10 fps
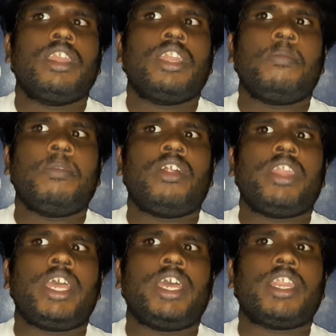
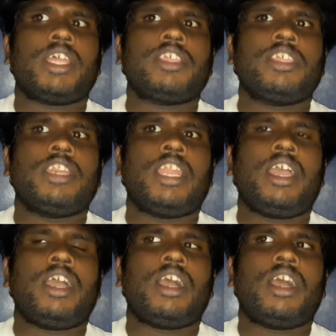நம்மளோட ரத்தத்தில்
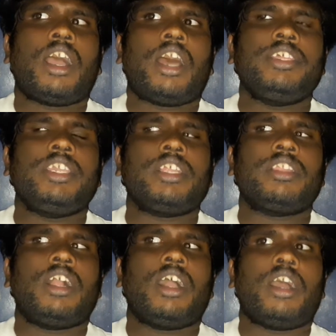அதிக
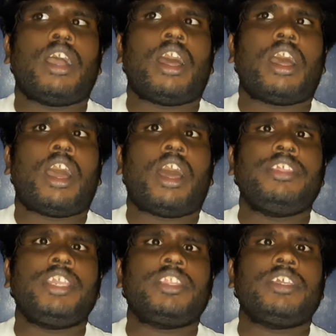
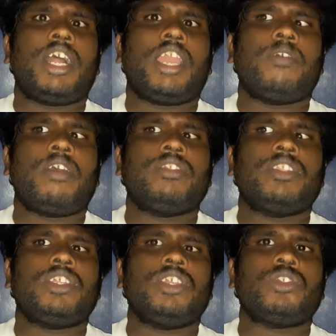அதிகத்துக்கு அளவாக
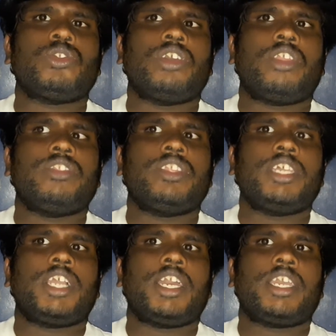வந்துட்டு சுகர்
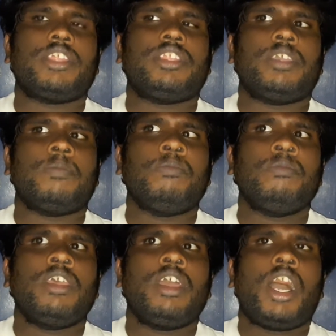வந்துட்டு கலக்கிறது
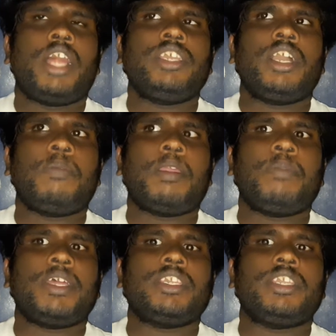
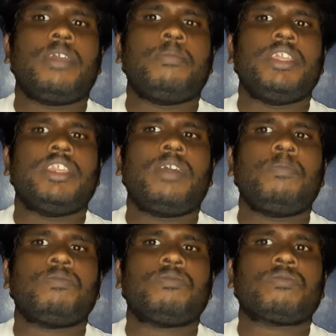அதுக்கப்புறம் பார்த்தீங்க அப்படின்னா
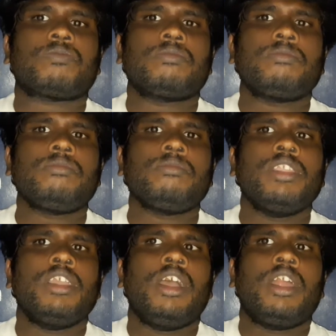
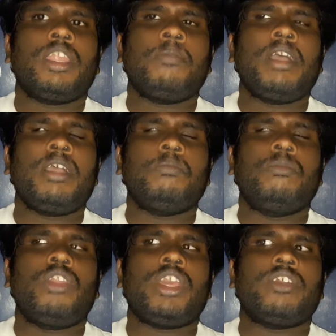நம்ம
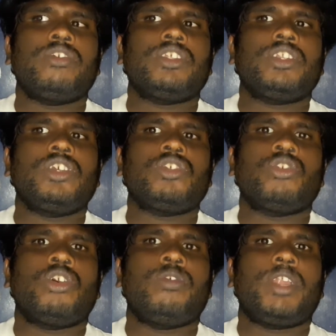மூளையை வந்துட்டு
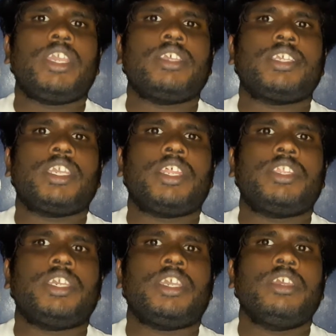சோர்வடைய செய்கிறது